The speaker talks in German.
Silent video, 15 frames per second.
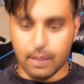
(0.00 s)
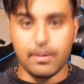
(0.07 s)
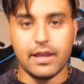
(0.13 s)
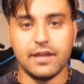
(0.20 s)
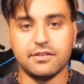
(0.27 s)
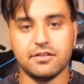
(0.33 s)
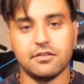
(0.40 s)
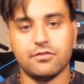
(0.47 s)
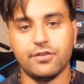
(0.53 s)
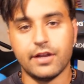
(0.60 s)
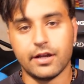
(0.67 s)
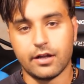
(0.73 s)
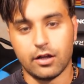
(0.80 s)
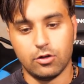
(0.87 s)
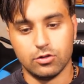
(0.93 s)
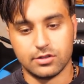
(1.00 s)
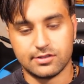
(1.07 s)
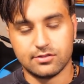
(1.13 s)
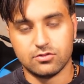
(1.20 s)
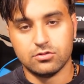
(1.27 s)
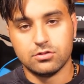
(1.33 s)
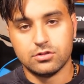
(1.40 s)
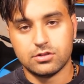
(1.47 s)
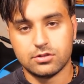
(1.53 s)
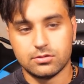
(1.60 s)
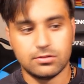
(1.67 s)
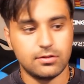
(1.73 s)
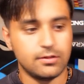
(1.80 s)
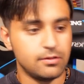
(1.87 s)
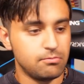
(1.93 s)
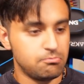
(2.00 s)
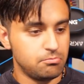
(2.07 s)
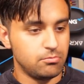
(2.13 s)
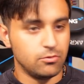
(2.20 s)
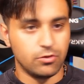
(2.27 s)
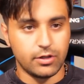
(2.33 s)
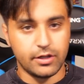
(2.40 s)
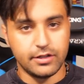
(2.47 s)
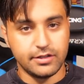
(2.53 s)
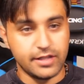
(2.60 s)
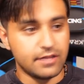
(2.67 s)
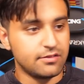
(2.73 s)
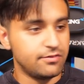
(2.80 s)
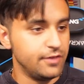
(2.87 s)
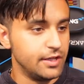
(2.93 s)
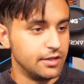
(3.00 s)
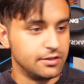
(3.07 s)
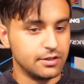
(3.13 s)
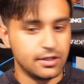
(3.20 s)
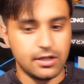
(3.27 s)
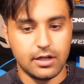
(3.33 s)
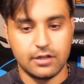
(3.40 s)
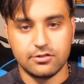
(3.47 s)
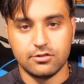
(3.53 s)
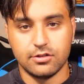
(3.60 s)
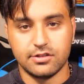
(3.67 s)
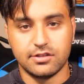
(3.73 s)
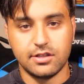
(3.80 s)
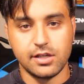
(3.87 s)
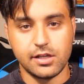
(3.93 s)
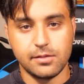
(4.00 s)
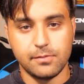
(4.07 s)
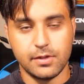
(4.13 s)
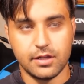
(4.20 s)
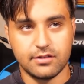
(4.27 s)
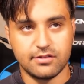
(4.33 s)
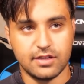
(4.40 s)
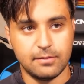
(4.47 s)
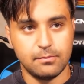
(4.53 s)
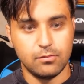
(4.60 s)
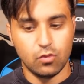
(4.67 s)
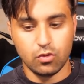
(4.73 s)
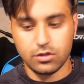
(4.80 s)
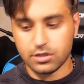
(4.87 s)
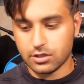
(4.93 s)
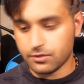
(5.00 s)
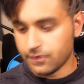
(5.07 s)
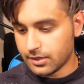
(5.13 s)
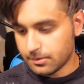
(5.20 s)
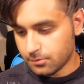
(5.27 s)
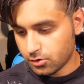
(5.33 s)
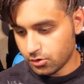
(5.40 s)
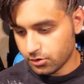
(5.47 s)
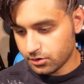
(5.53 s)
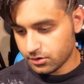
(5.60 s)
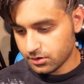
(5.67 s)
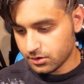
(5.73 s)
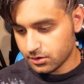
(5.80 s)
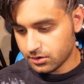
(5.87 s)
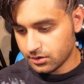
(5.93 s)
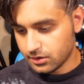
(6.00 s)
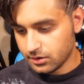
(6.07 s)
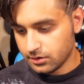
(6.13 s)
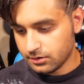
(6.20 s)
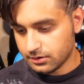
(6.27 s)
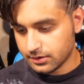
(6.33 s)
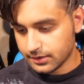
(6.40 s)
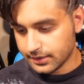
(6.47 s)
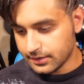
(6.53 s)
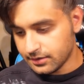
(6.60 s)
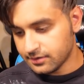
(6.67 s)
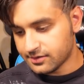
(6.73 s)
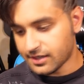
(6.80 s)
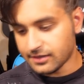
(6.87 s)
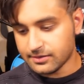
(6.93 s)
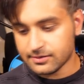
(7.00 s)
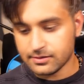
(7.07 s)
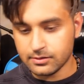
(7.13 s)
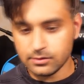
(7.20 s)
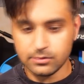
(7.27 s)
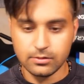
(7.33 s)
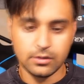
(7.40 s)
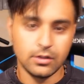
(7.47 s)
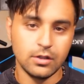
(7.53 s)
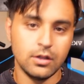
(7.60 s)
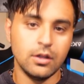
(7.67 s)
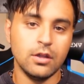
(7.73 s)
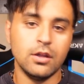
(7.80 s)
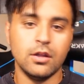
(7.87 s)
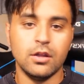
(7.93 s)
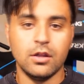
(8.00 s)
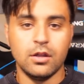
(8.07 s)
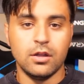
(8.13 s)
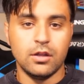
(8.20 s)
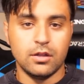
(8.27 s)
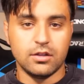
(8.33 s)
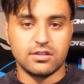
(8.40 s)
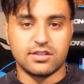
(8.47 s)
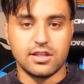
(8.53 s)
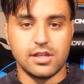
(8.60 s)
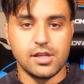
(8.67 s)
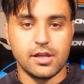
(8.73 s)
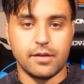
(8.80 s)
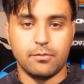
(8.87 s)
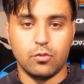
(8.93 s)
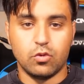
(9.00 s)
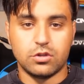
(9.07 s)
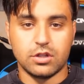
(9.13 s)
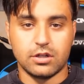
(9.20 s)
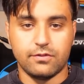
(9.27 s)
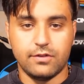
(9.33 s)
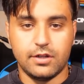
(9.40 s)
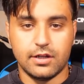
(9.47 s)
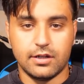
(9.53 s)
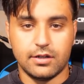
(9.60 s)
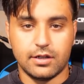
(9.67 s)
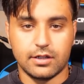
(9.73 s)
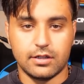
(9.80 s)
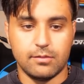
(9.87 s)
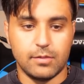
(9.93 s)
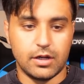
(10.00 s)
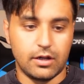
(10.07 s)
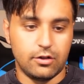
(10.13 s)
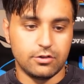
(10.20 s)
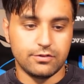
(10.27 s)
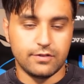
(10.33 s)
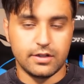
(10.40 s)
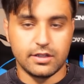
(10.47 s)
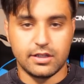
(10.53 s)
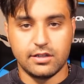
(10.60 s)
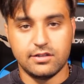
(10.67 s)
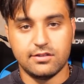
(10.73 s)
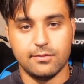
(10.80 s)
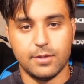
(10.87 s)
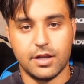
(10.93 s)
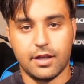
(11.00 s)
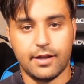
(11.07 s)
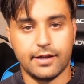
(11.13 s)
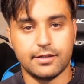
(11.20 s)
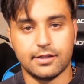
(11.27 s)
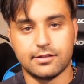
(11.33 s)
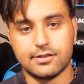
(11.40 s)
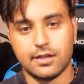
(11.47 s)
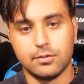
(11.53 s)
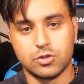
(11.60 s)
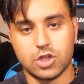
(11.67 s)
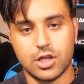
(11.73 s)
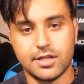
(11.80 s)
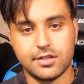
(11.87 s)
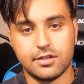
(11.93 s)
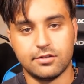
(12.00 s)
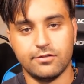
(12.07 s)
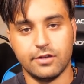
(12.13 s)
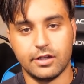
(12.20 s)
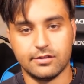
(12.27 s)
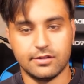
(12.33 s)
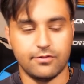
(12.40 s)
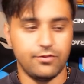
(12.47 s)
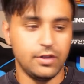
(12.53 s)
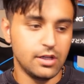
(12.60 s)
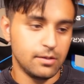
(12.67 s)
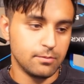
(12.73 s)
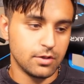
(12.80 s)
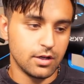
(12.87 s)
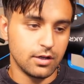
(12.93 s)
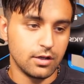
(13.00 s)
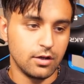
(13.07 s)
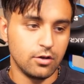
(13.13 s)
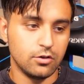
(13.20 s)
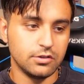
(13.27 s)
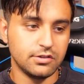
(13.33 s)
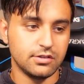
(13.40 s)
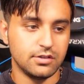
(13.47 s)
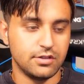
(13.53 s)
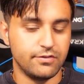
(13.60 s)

Aber er ist jetzt wieder raus und oder jetzt wieder drin. Also es ging ihm jetzt am Montag, wir haben heute den 3.6. Es ging ihm am Montag wieder, nachdem er raus war, ging es ihm in der Nacht extrem schlecht. Deswegen ist er wieder im Krankenhaus.